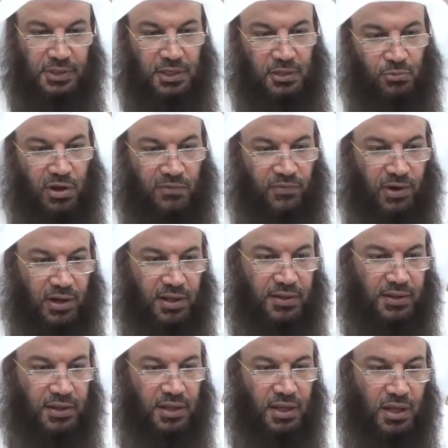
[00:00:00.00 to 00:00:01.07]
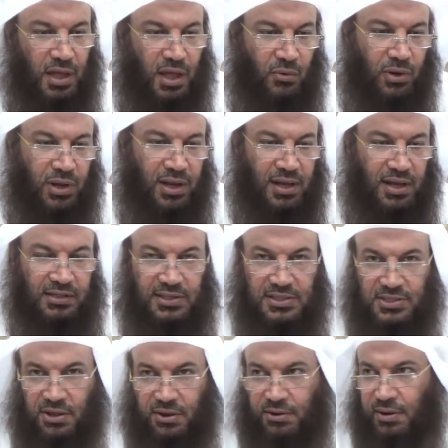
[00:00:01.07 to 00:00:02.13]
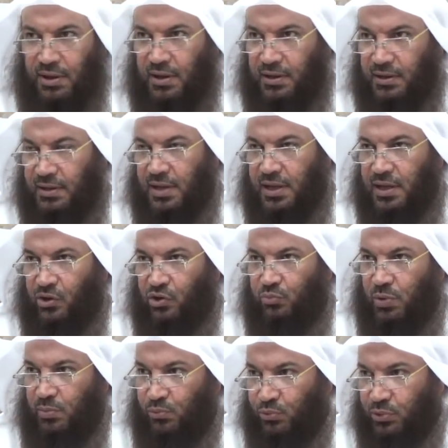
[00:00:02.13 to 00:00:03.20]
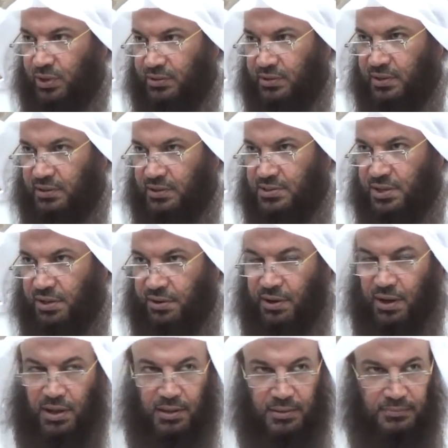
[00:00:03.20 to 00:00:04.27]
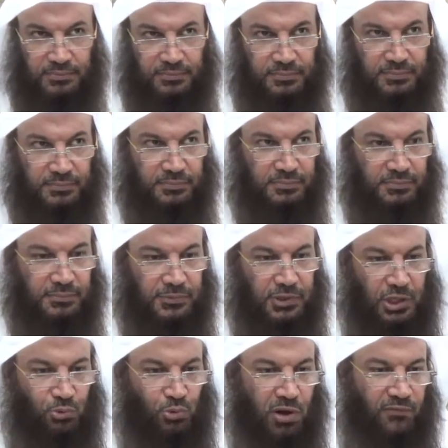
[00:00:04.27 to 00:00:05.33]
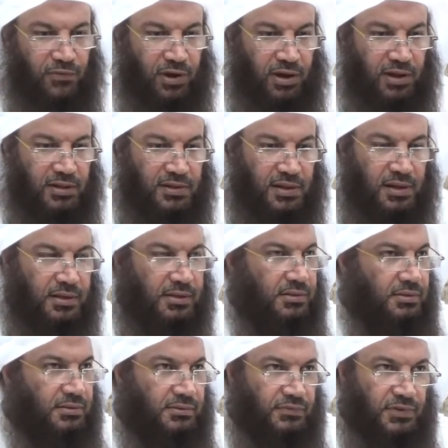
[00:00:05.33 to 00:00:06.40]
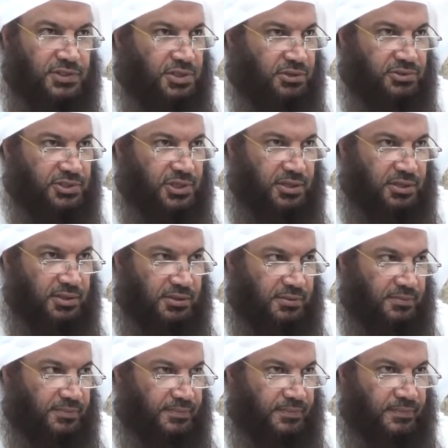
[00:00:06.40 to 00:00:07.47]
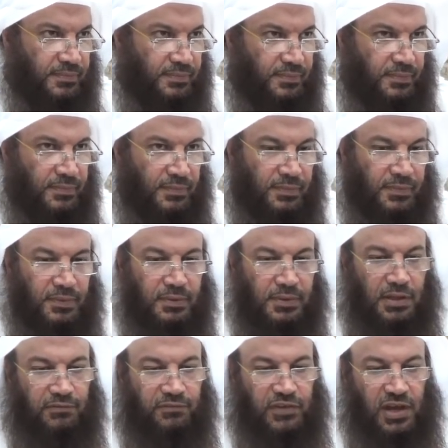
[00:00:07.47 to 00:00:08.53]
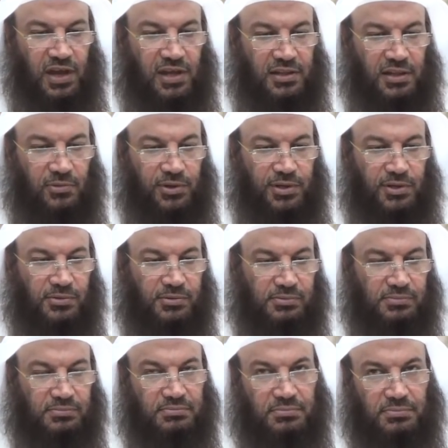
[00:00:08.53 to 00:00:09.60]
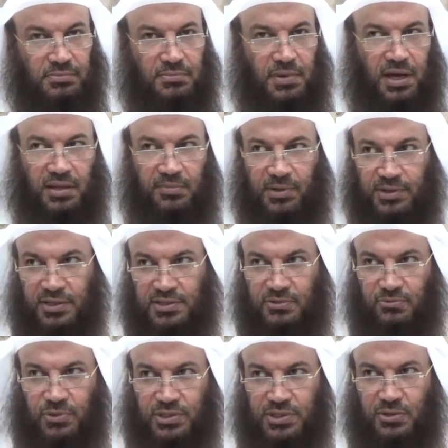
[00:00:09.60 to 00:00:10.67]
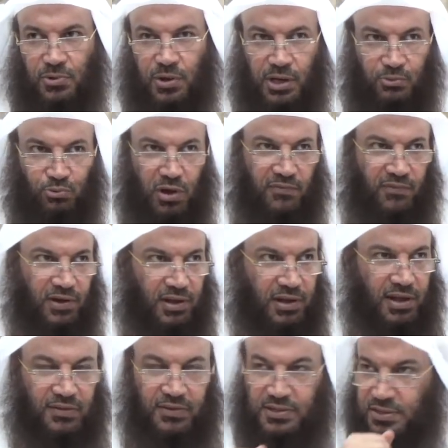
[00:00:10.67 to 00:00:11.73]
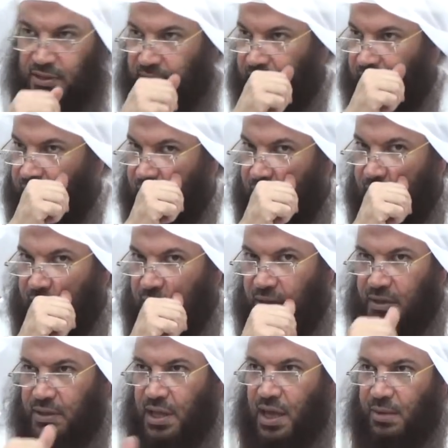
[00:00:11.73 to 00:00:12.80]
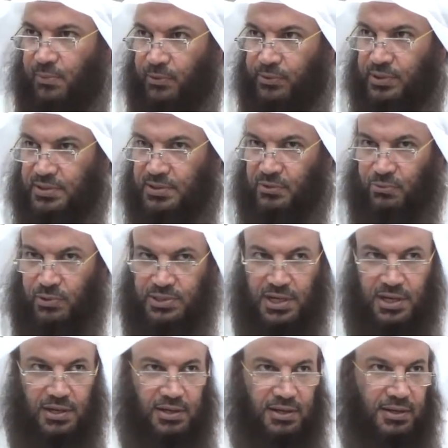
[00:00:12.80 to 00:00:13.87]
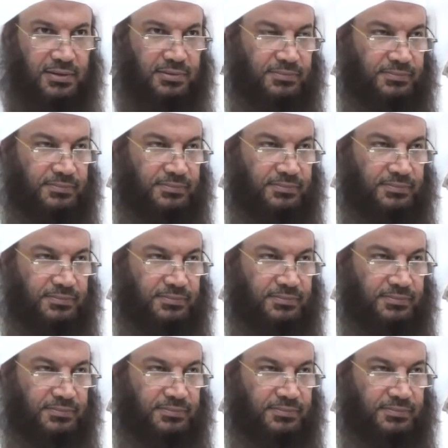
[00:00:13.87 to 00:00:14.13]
إن وافق على أو أن لا يتسرى أن لا يأخذ مملوكة يتسراها إن وافق على ذلك فالشرط صحيح طيب في حالة لو أنه بعد ما تزوجها وقد وافق على هذا الشرط ذهب وتزوج عليها